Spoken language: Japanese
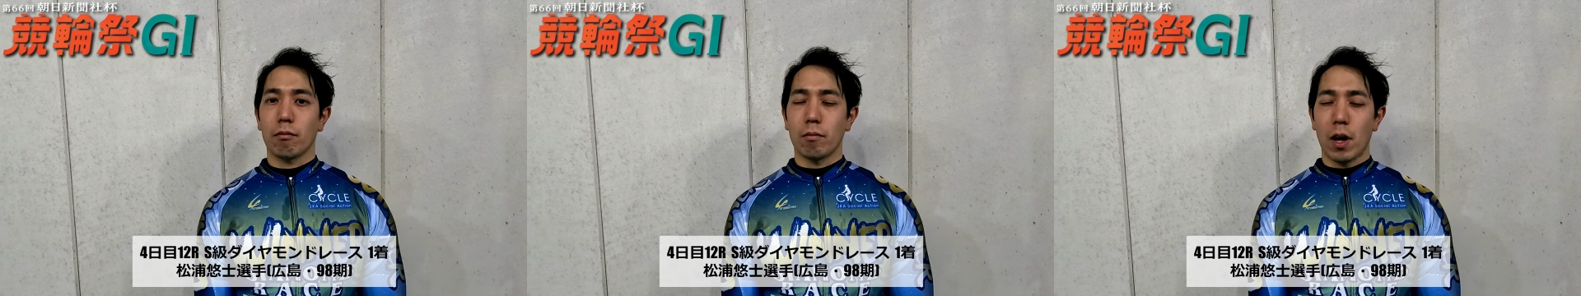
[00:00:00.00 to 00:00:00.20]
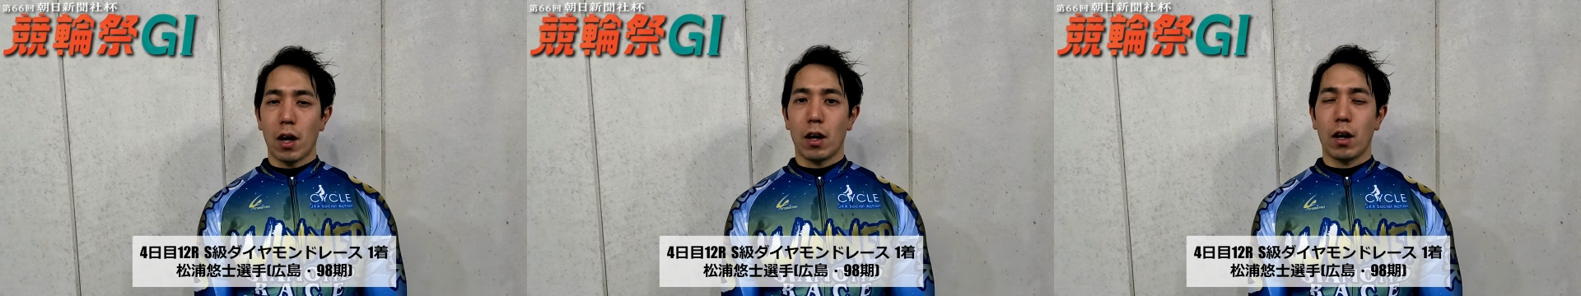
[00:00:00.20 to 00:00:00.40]

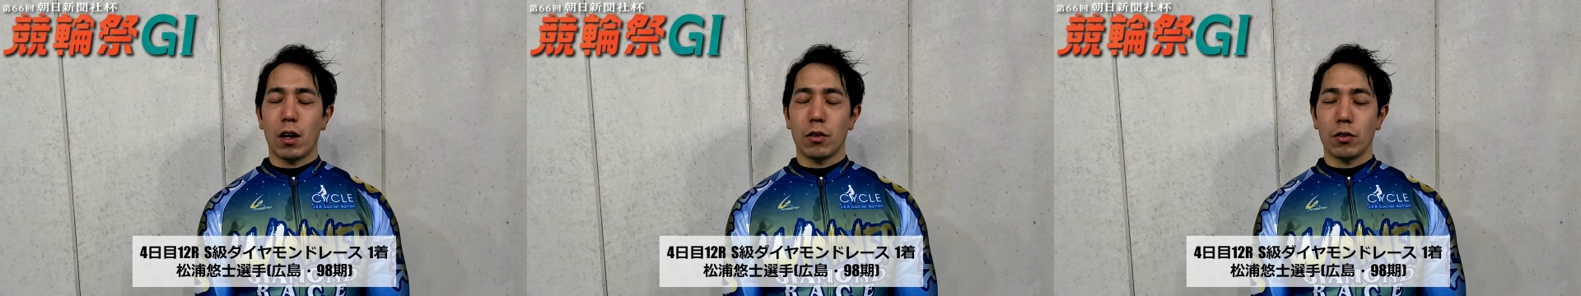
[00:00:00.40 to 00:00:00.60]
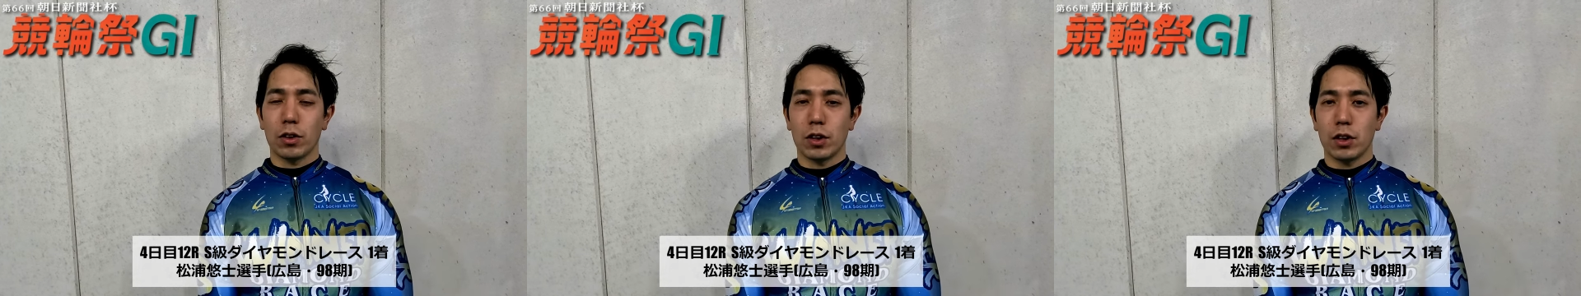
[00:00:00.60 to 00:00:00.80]

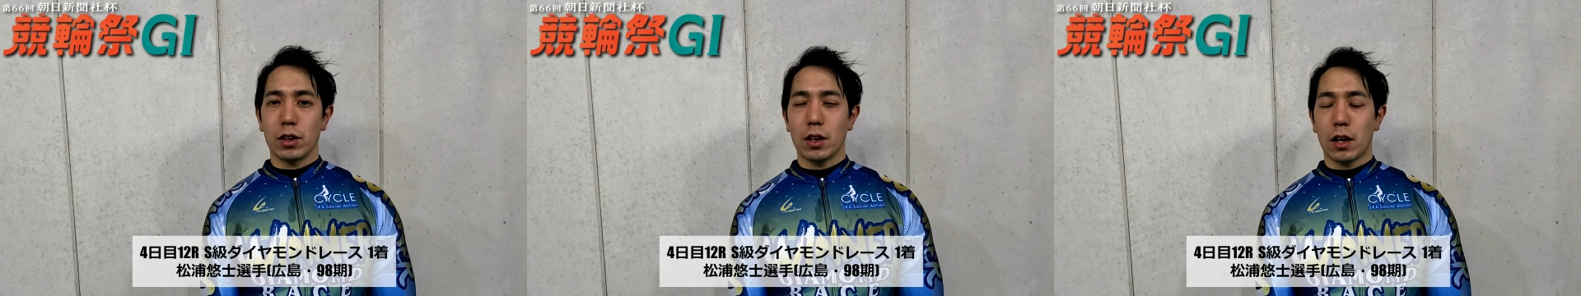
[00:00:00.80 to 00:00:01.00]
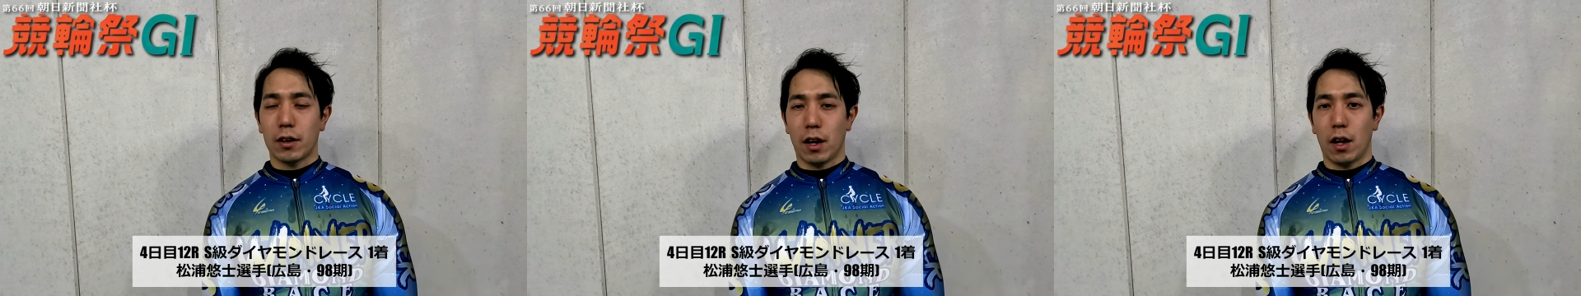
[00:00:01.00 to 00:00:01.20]
う
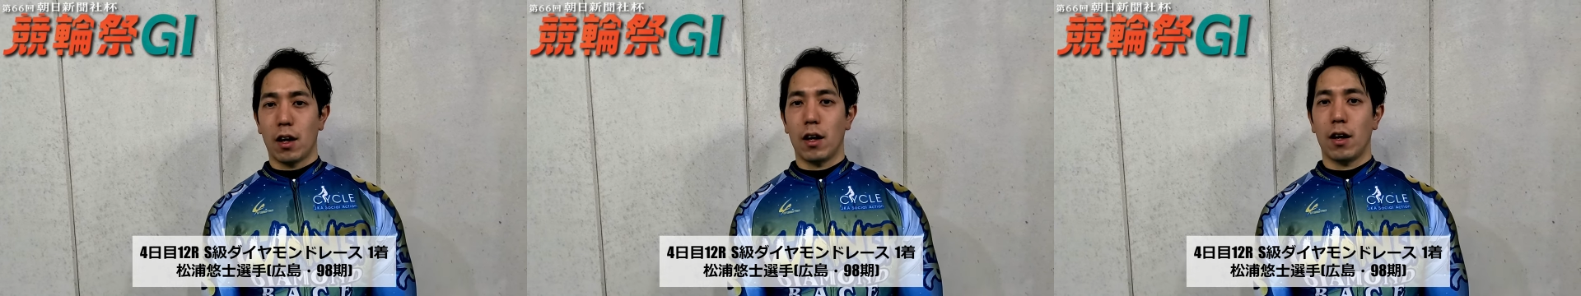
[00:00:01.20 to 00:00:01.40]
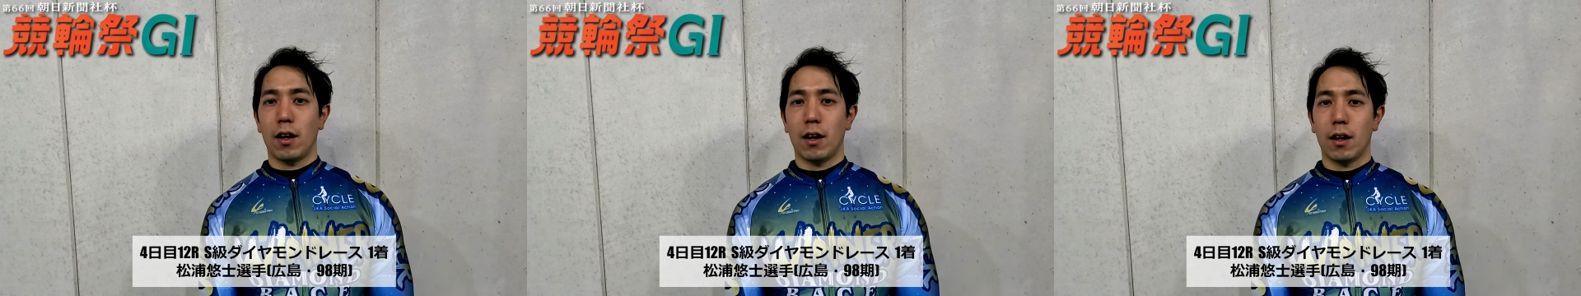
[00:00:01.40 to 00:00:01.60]
ちなんで、
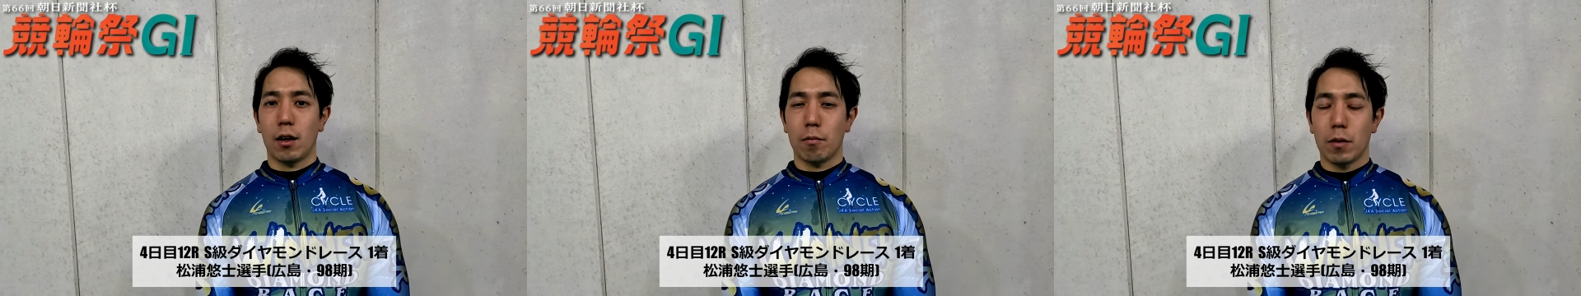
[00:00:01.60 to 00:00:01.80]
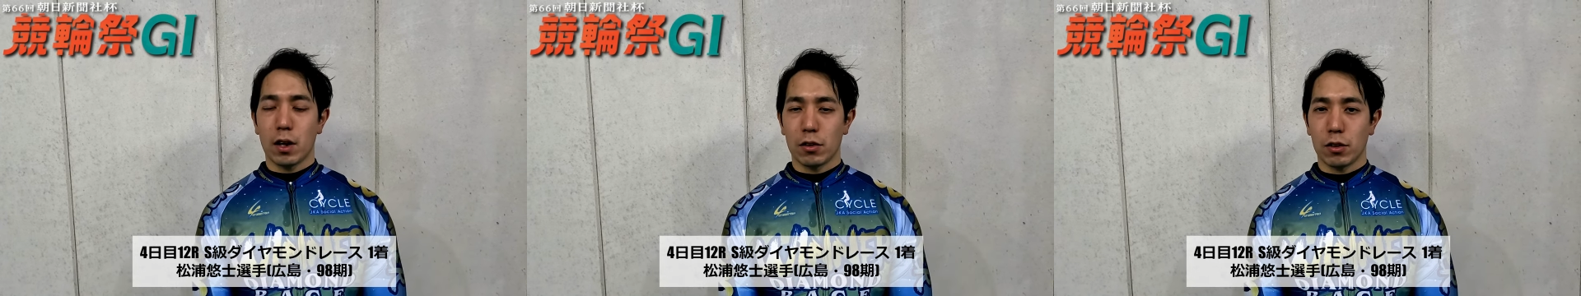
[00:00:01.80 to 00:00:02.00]

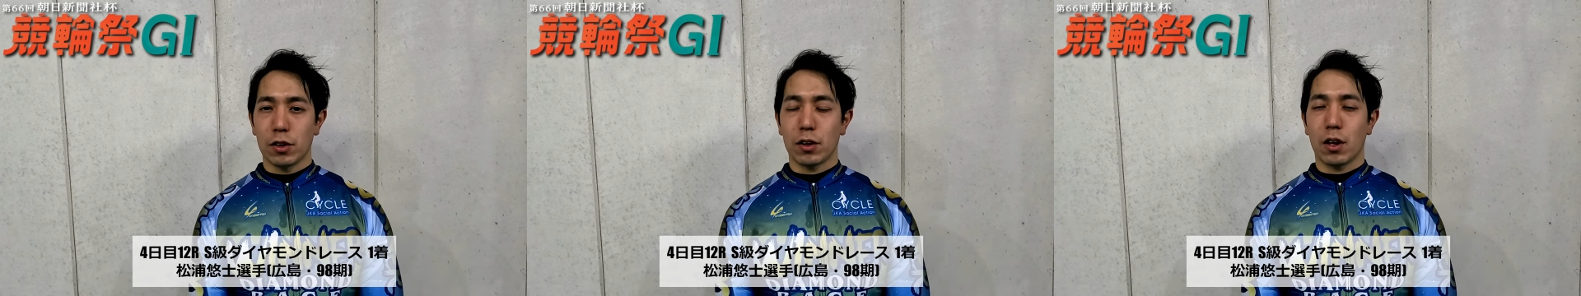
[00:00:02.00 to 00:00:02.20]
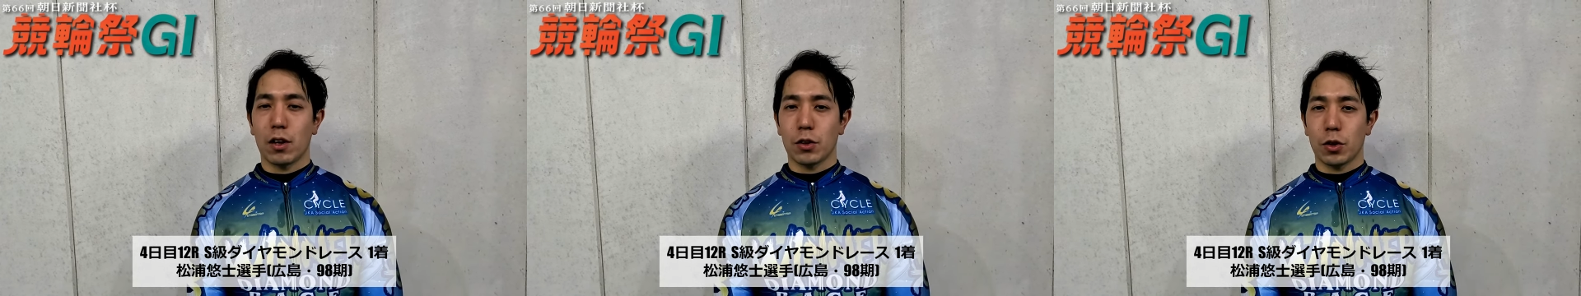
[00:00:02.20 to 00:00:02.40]

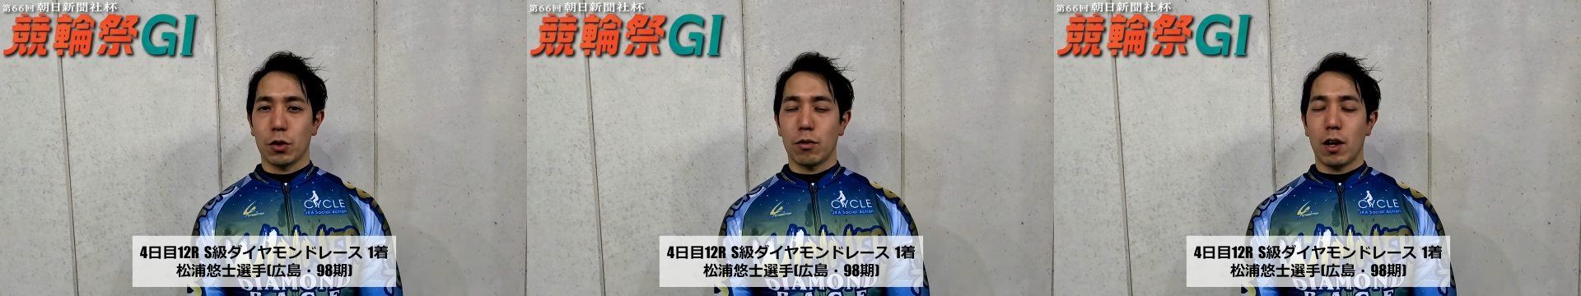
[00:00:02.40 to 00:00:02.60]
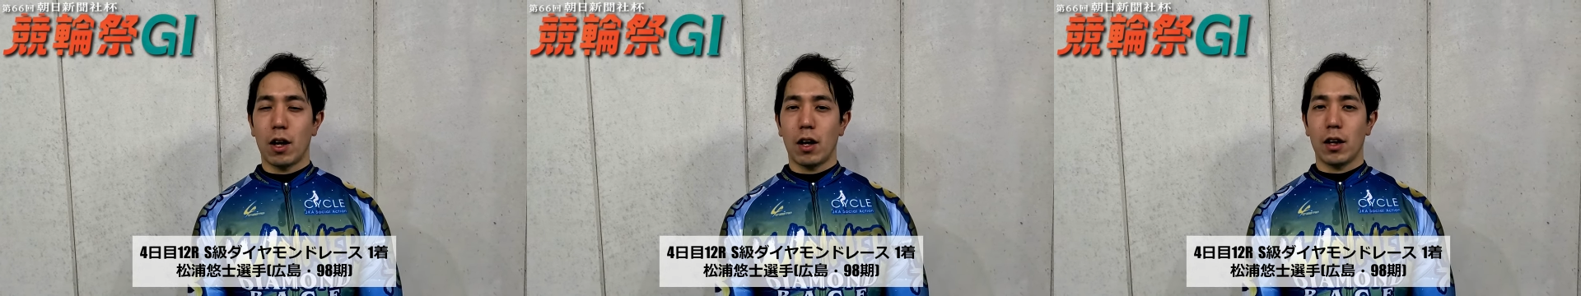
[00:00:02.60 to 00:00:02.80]
感
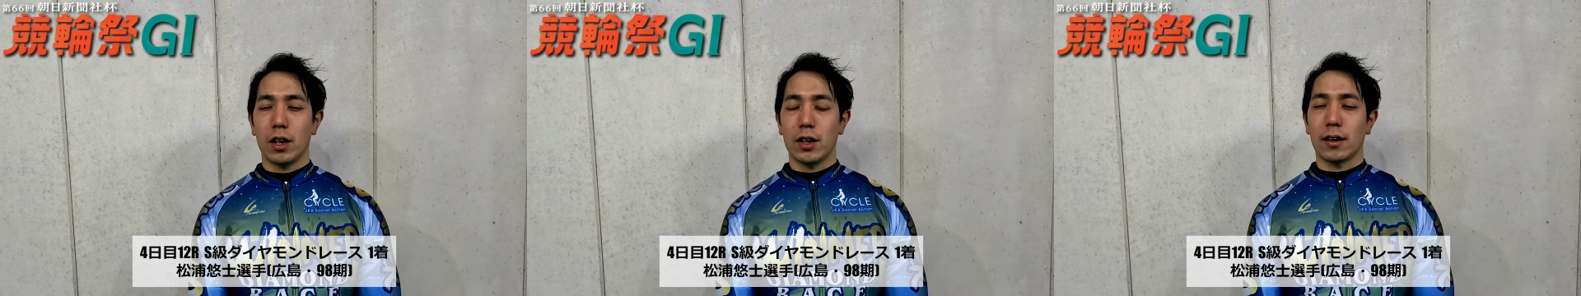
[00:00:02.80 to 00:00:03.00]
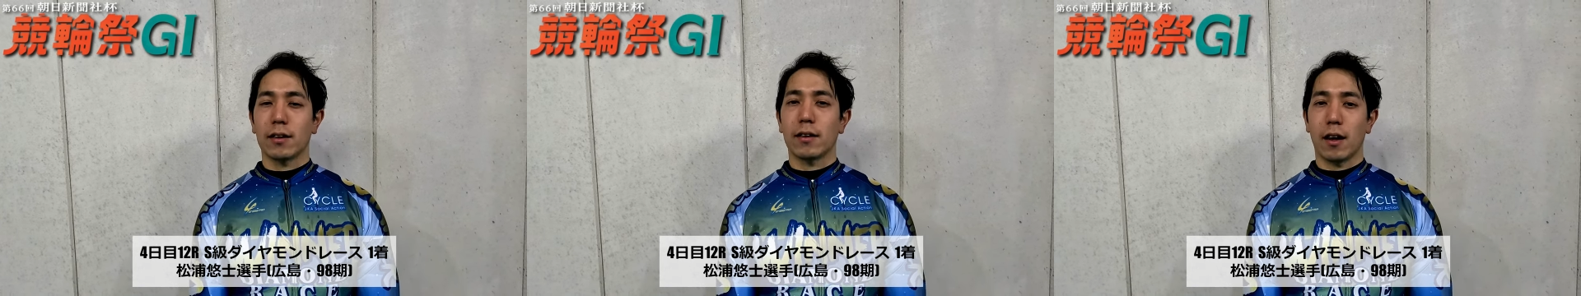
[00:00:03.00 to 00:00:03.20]
触は
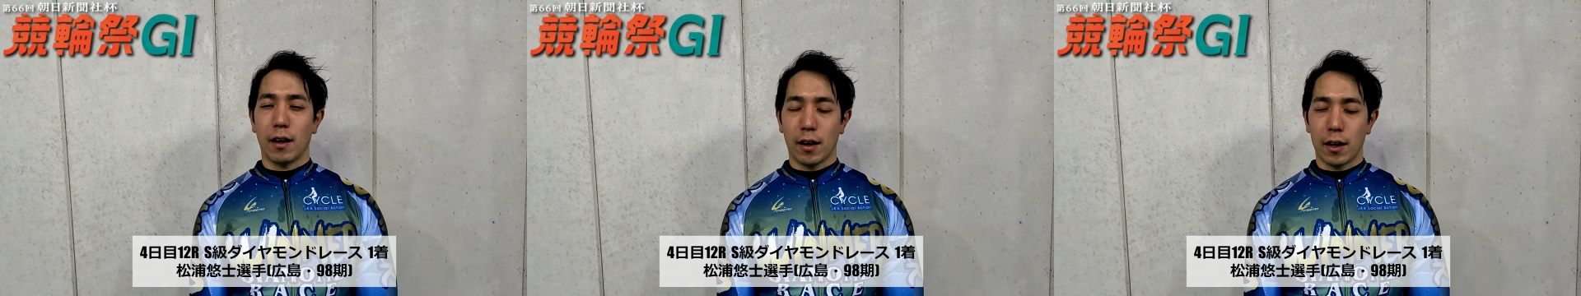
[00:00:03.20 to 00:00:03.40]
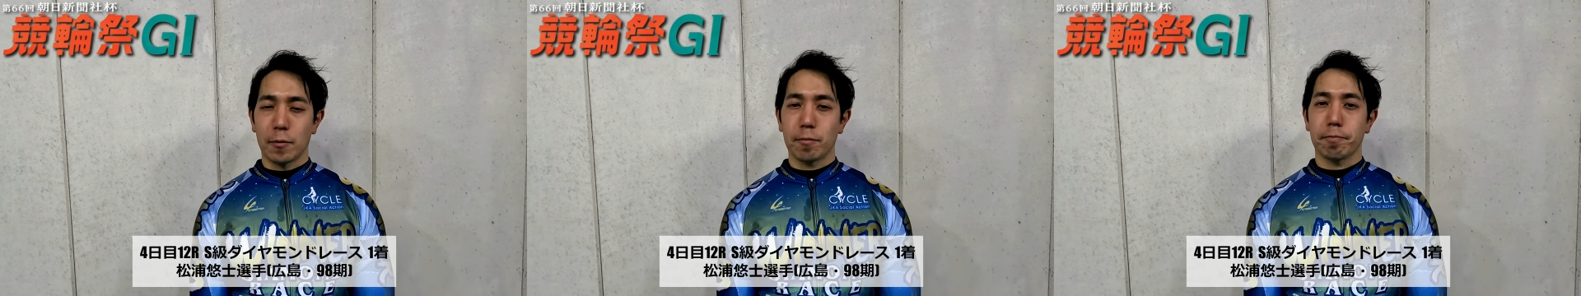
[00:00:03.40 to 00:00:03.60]
いいですね。
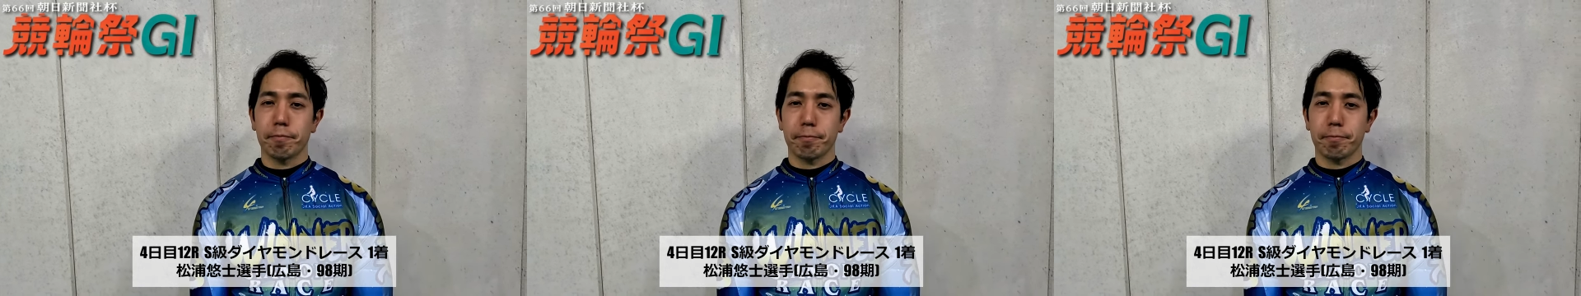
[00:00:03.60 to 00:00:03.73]
はい。